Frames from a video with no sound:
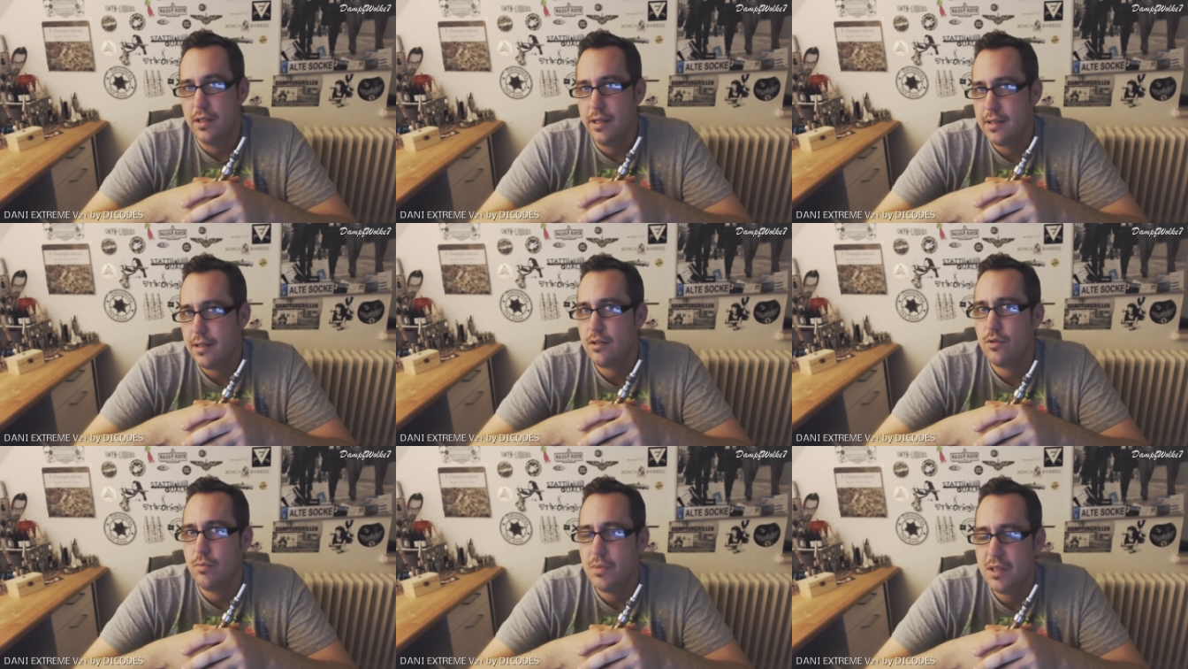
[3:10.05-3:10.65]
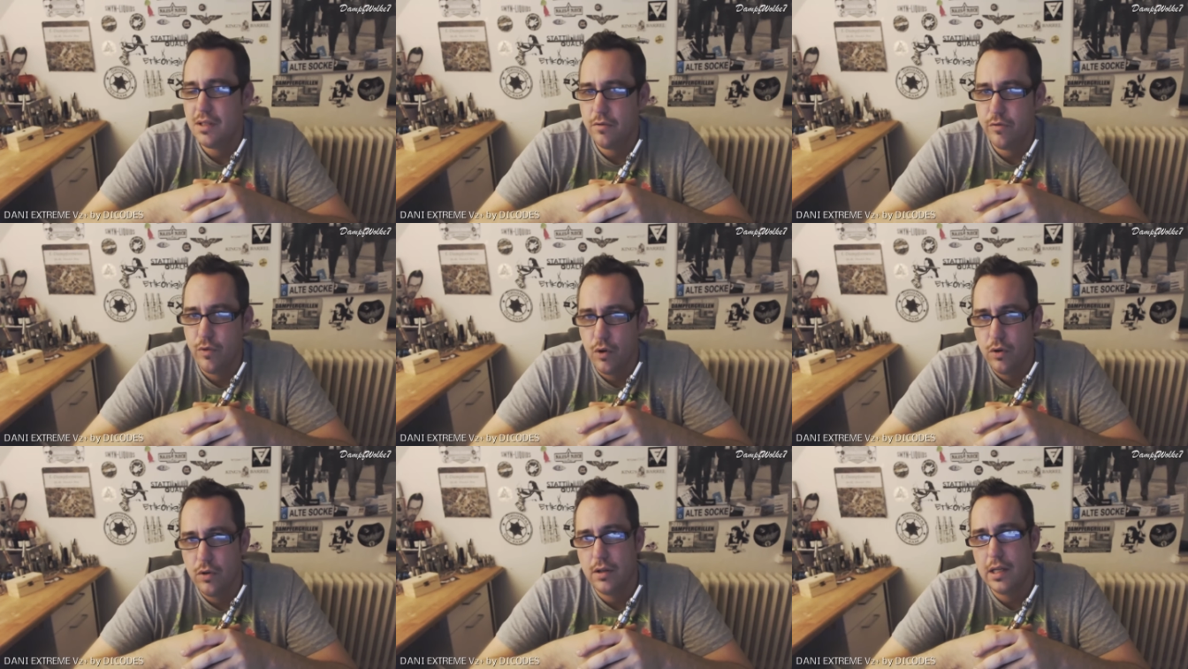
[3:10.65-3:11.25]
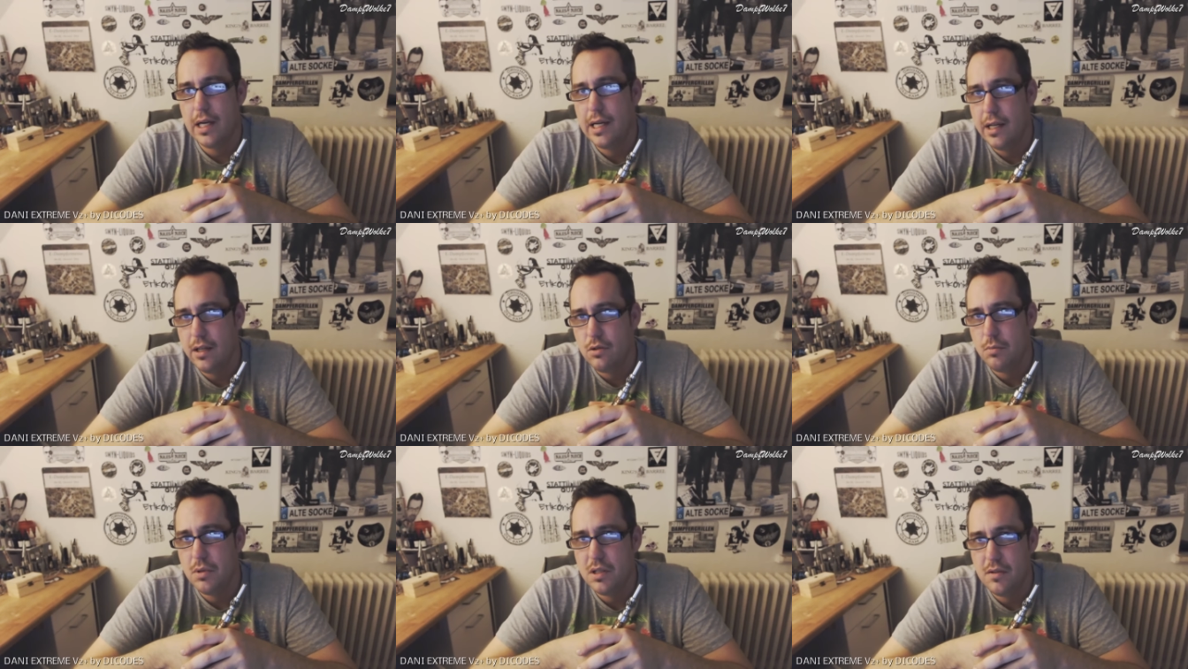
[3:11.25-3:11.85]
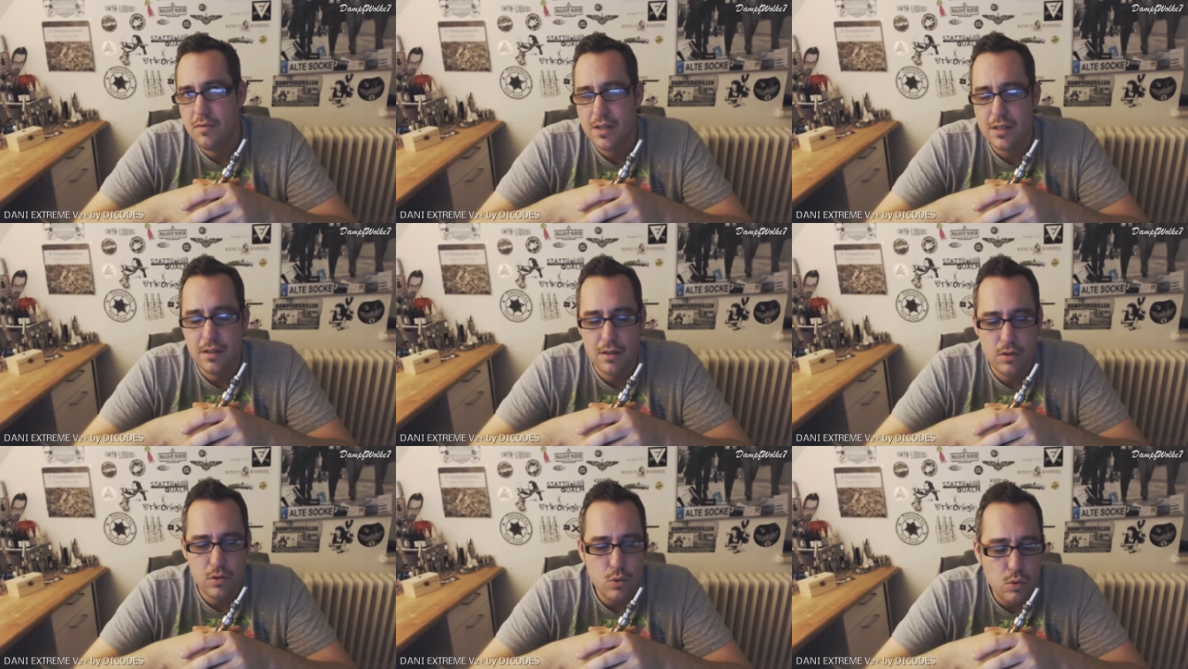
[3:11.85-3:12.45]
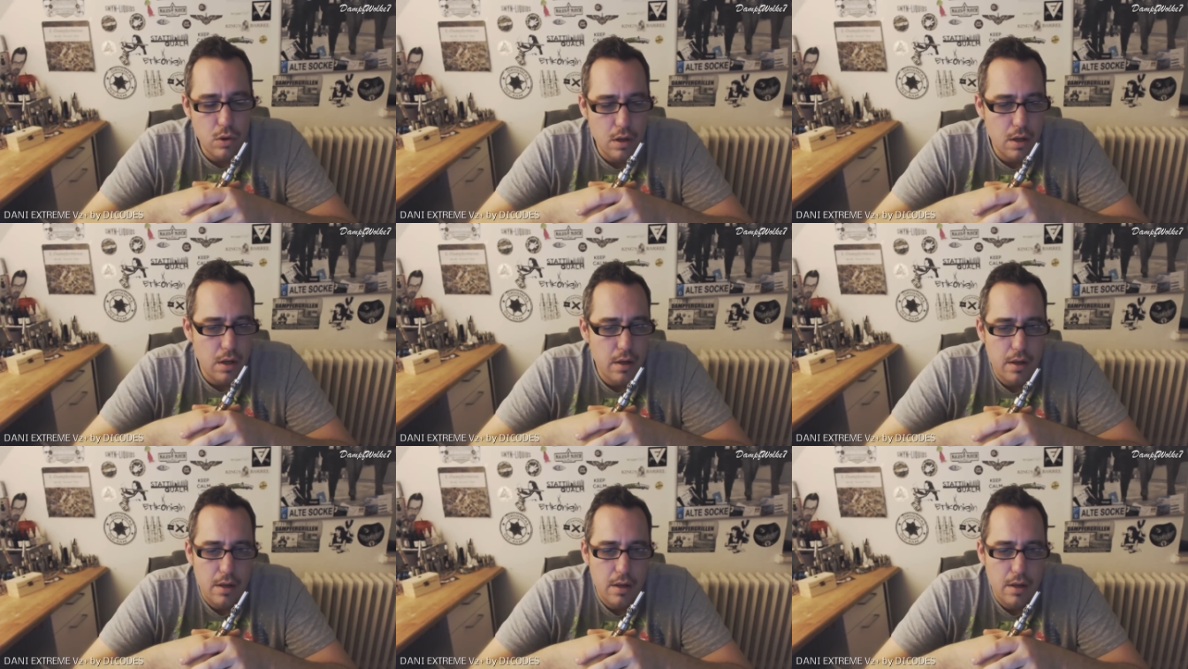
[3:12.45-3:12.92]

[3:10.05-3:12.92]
Ich lese das so ein bisschen vor und erkläre so ein bisschen was dazu,